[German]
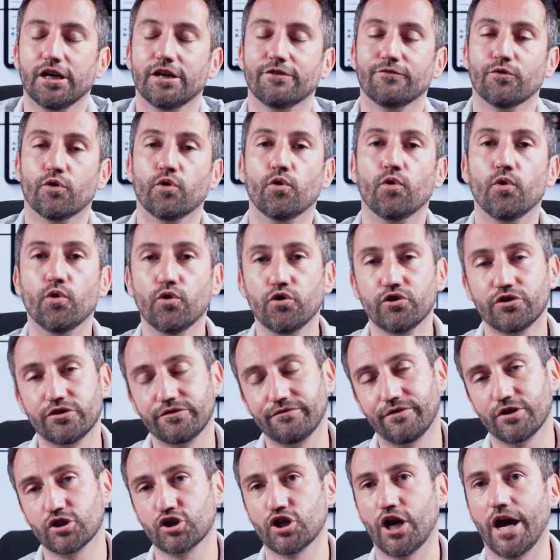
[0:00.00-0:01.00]
wo
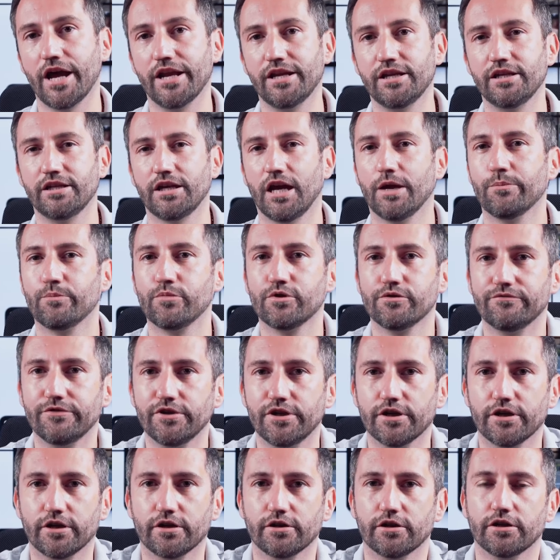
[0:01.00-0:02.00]
höchstwahrscheinlich Apple
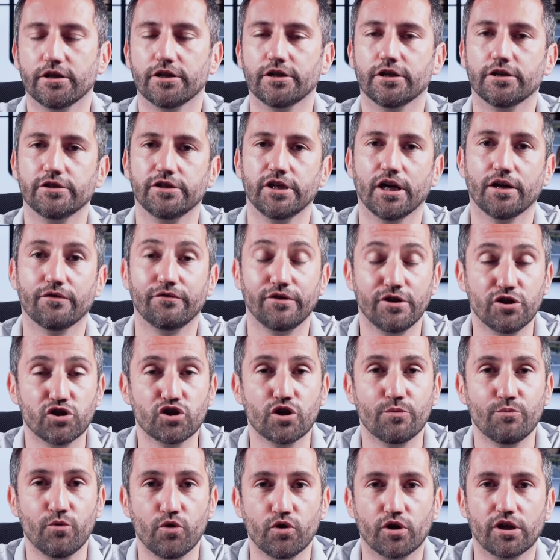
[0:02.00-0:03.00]
wieder äh, ja,
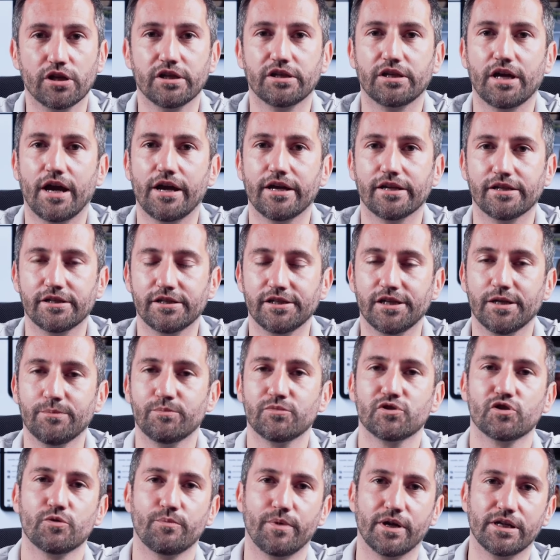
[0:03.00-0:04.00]
Feature-Möglichkeiten
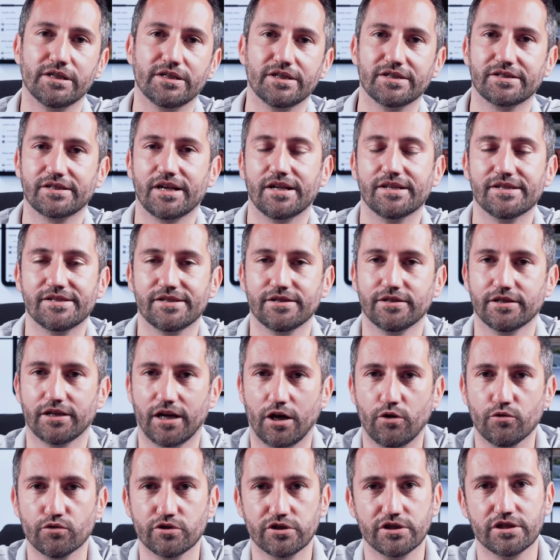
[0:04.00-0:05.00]
gibt, sobald das Ganze
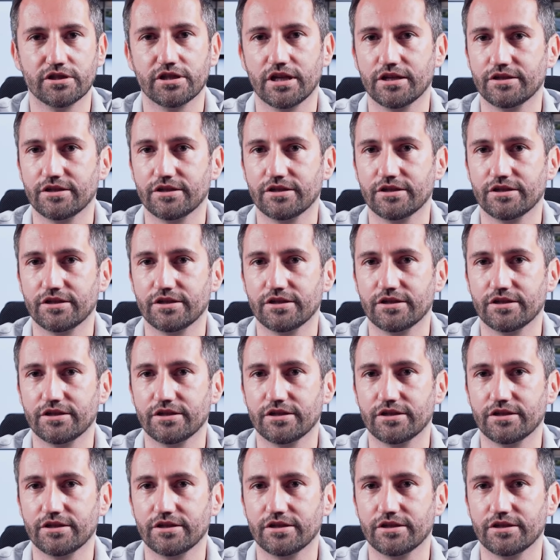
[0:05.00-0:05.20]
raus ist,